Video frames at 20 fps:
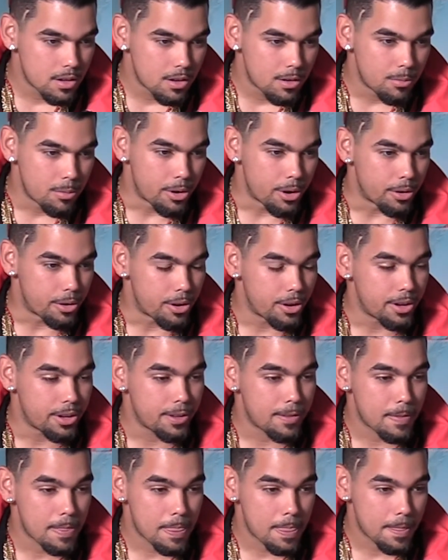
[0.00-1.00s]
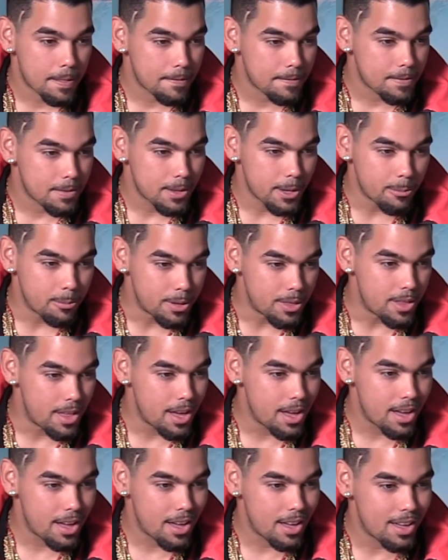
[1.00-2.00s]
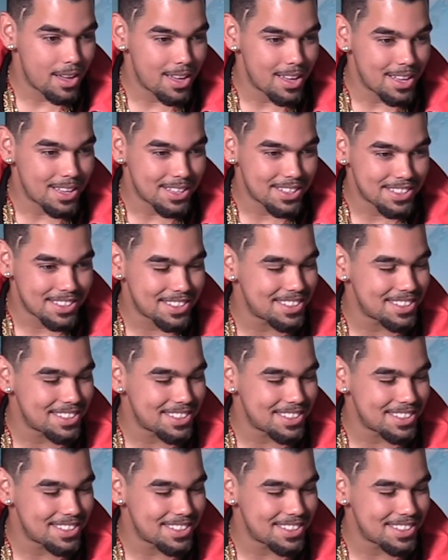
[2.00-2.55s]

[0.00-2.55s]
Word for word: Bueno, bro, en verdad...